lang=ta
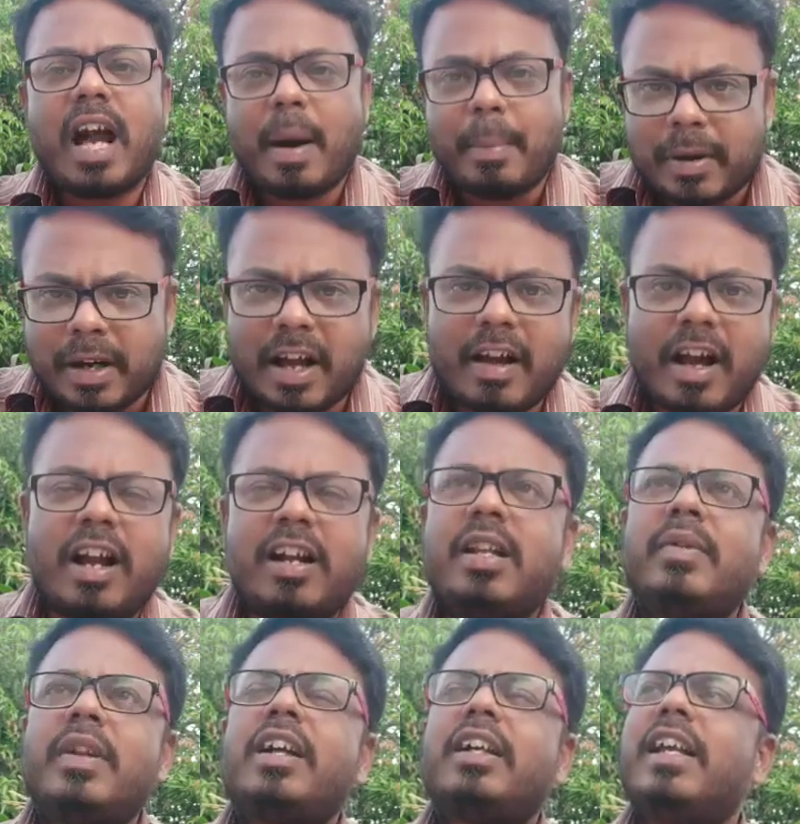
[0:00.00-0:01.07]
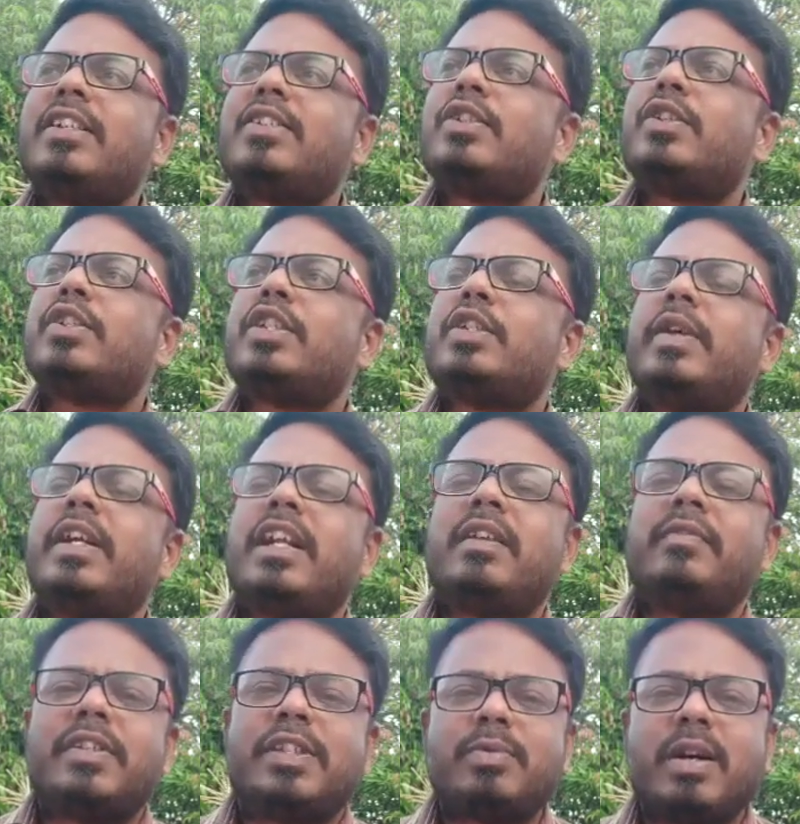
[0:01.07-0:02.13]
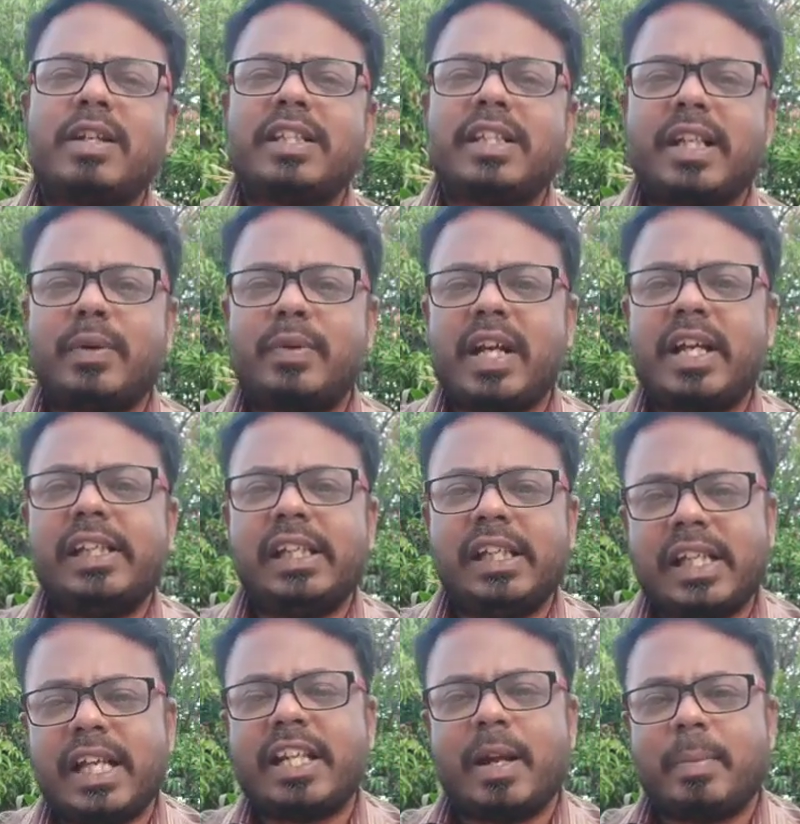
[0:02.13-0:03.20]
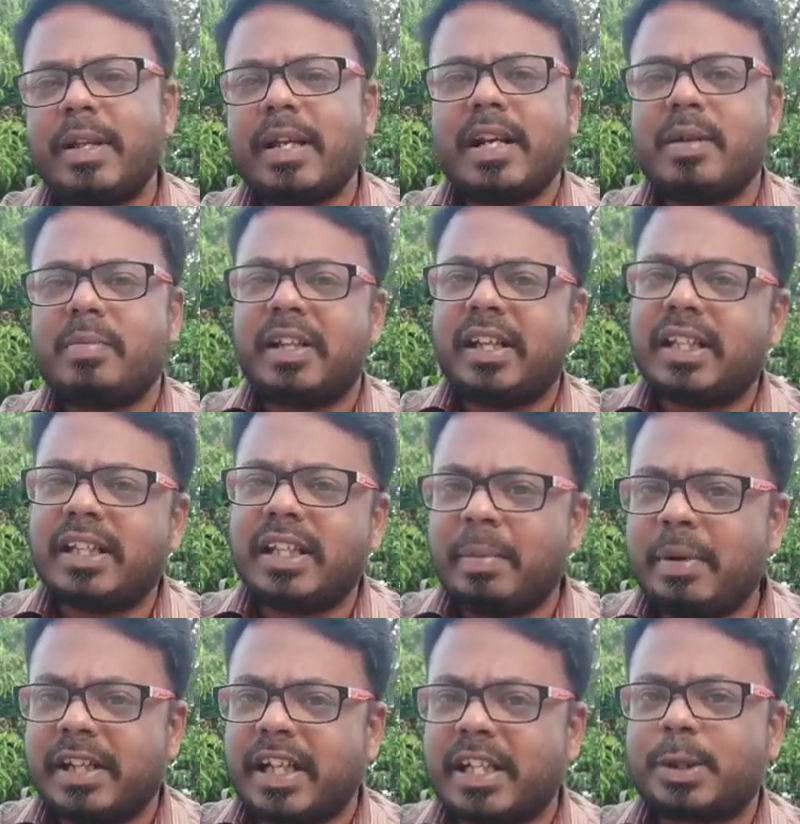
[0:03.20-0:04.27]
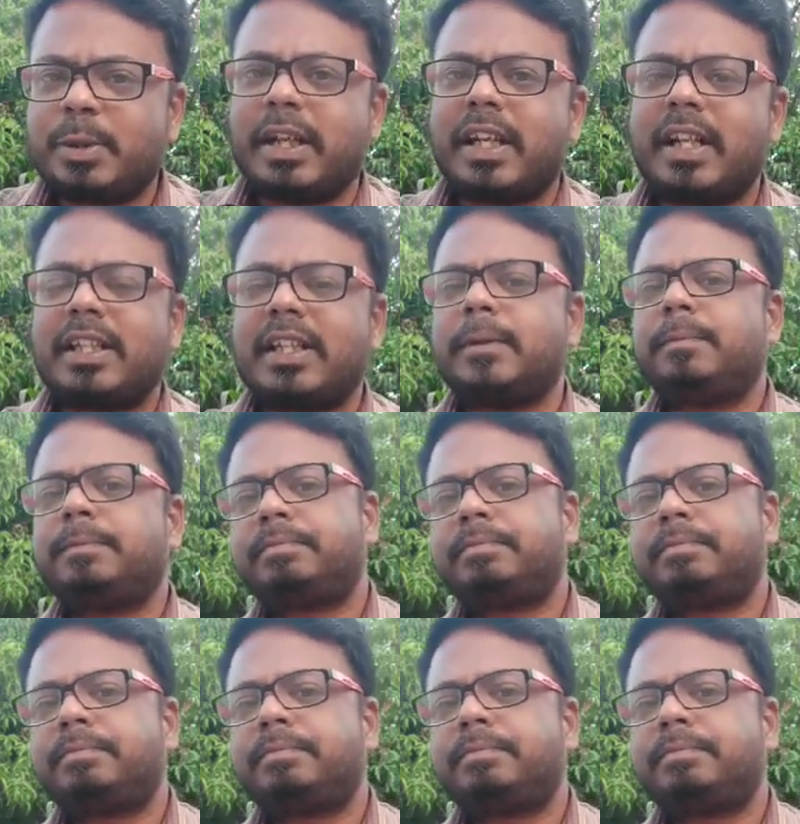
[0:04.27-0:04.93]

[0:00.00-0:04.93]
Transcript: அப்போ நான் ஆண்டவராக இயேசு கிறிஸ்துவை நான் விசுவாசிக்கிறவனா இல்லையான்னு எப்படி கண்டுபிடிக்கிறதுக்கு எப்படி டெஸ்ட் வைக்கிறது